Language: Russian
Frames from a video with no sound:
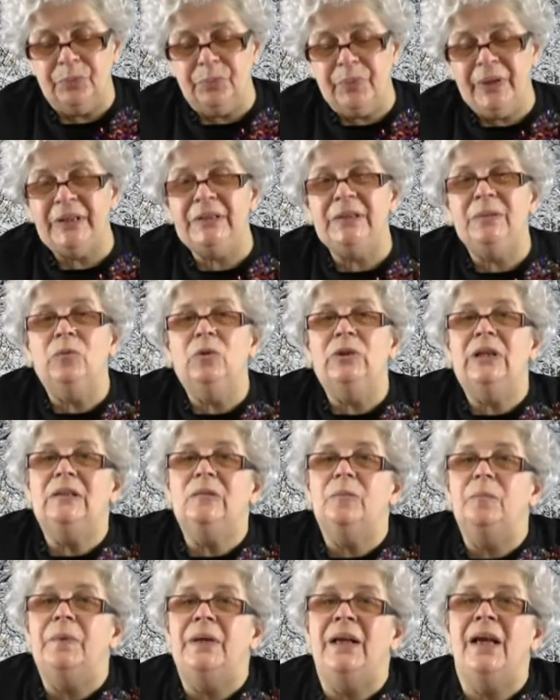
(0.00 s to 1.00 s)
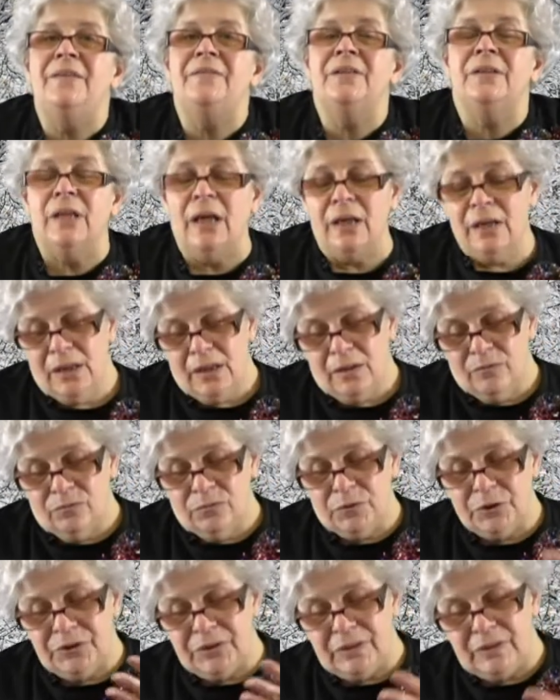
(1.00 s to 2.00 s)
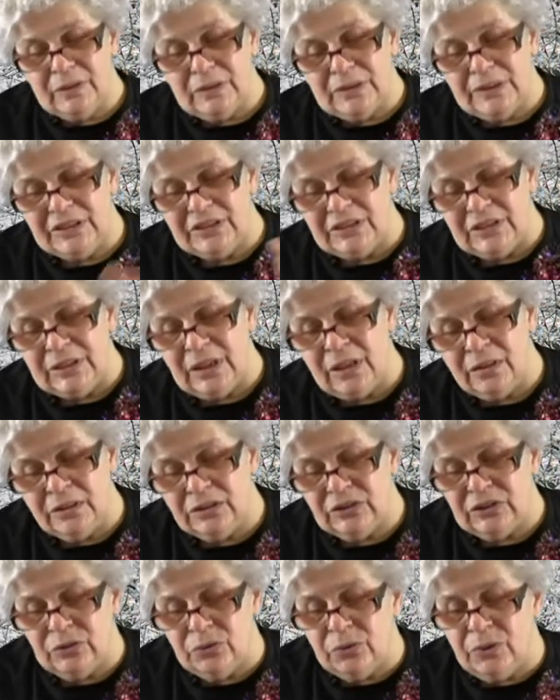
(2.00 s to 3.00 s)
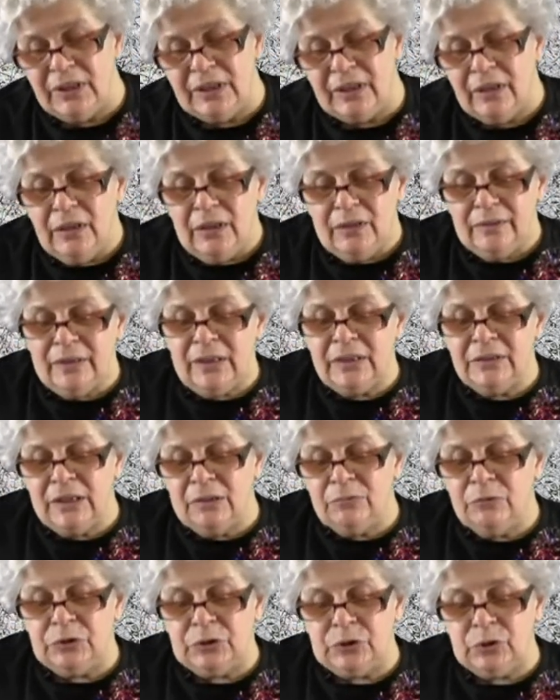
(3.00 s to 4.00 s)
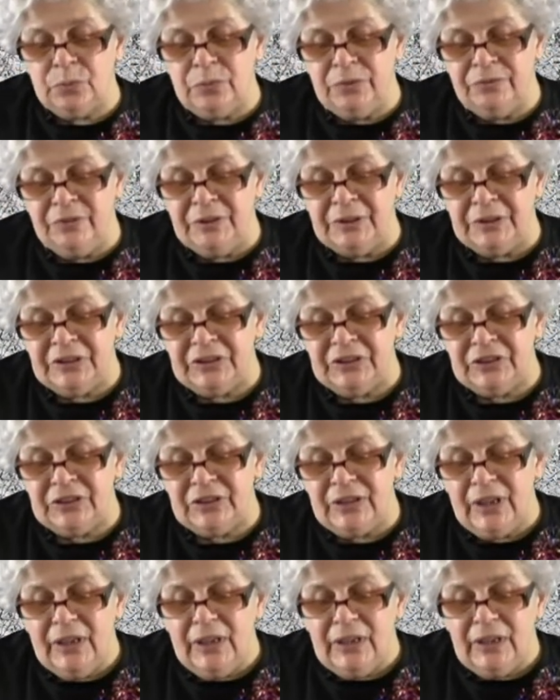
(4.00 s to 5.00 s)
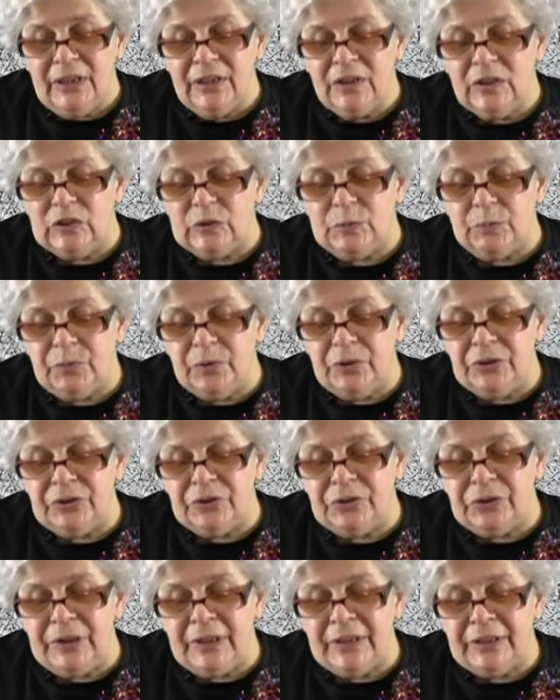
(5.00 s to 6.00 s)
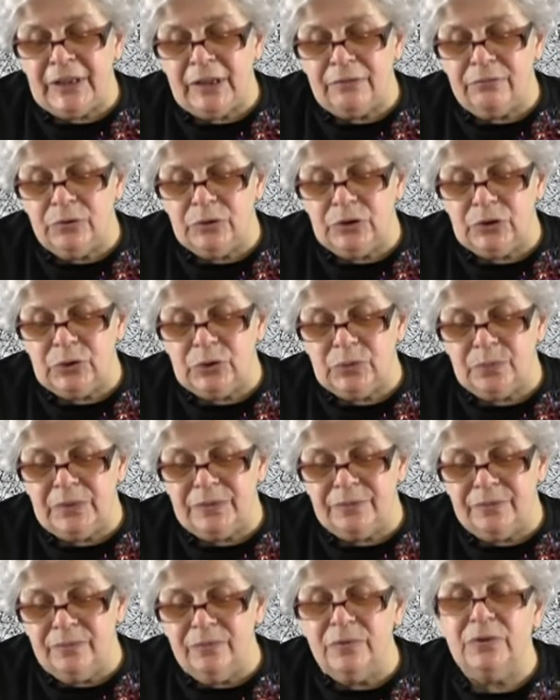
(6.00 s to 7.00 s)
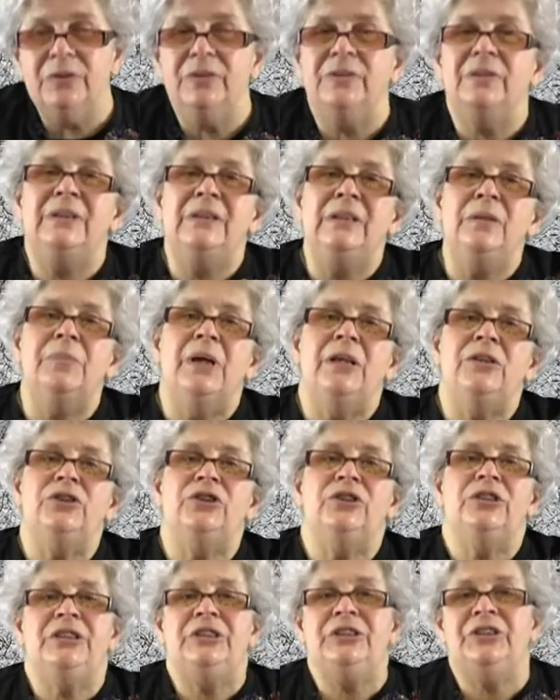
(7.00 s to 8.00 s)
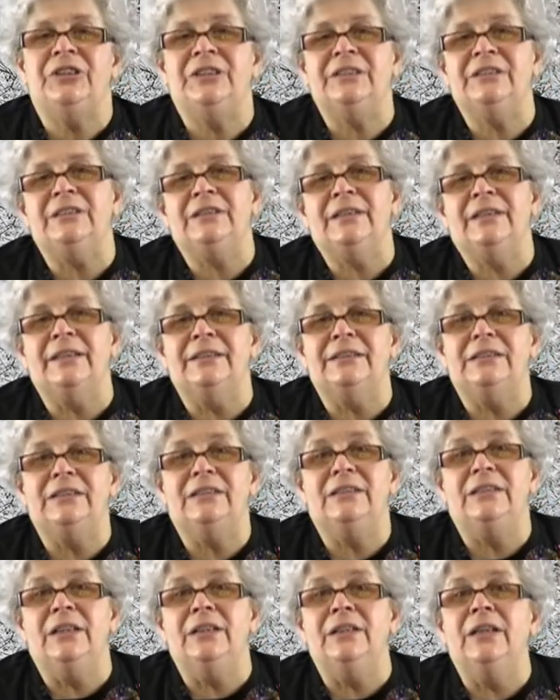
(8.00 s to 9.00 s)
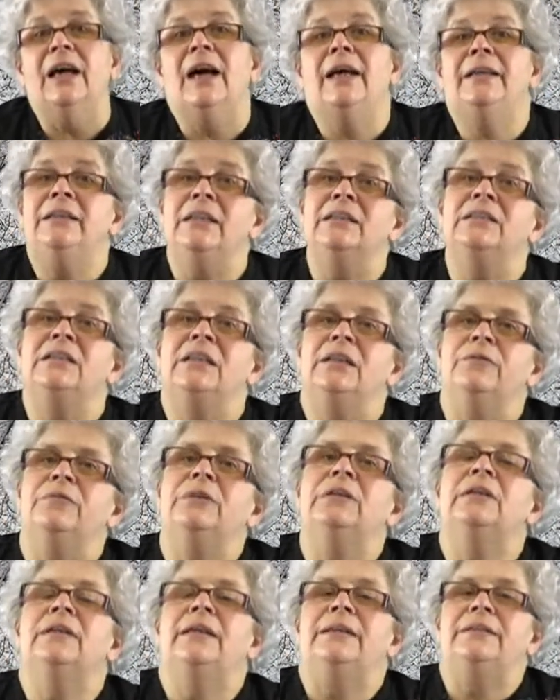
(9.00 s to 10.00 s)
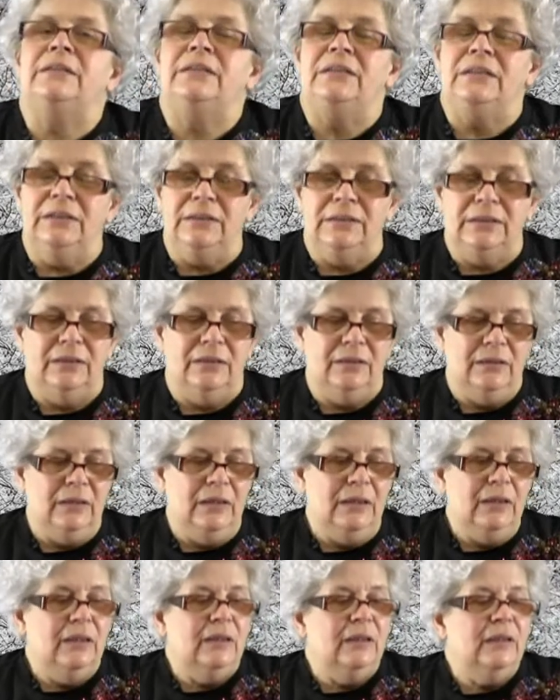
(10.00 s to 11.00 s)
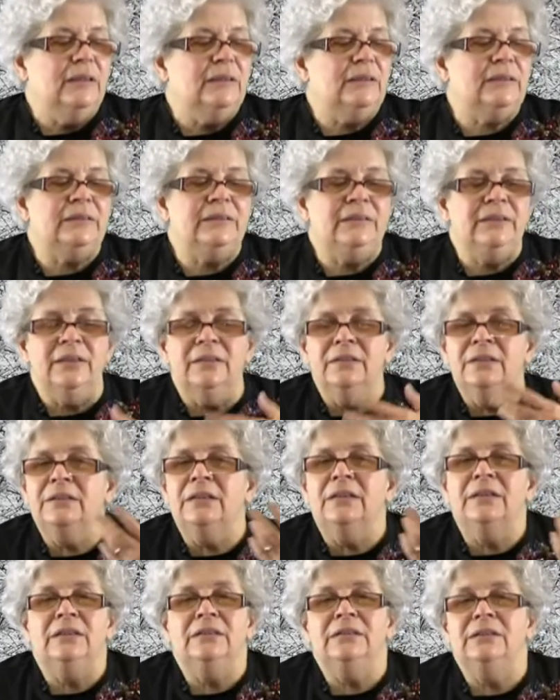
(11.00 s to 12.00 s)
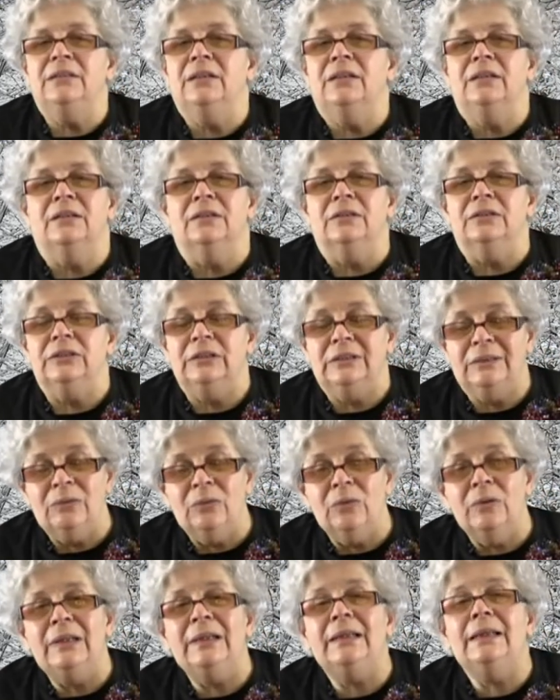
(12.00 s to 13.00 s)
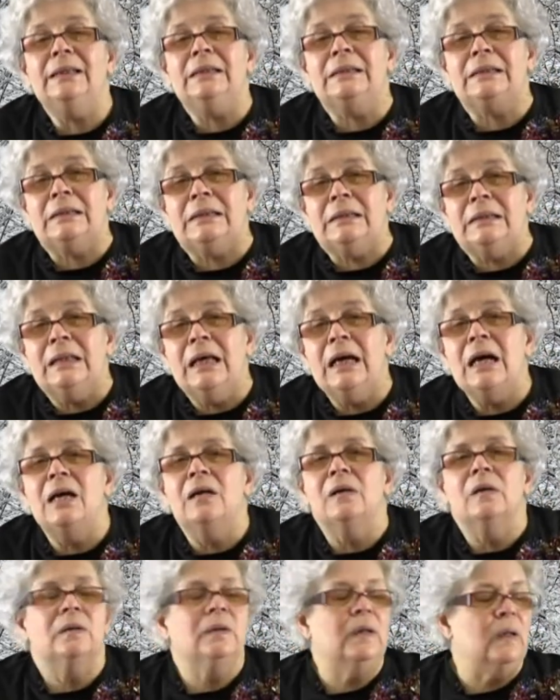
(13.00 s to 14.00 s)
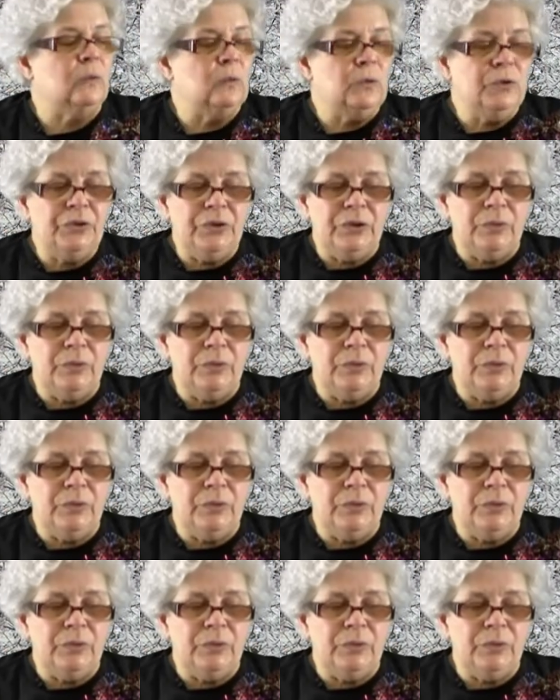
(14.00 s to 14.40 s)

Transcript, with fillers: поэтому, как правило, вот кристаллы соли для того, чтобы вырастить, их используют для того, чтобы вот небольшие части растений, а если вы хотите сделать кристаллы соли на какой-то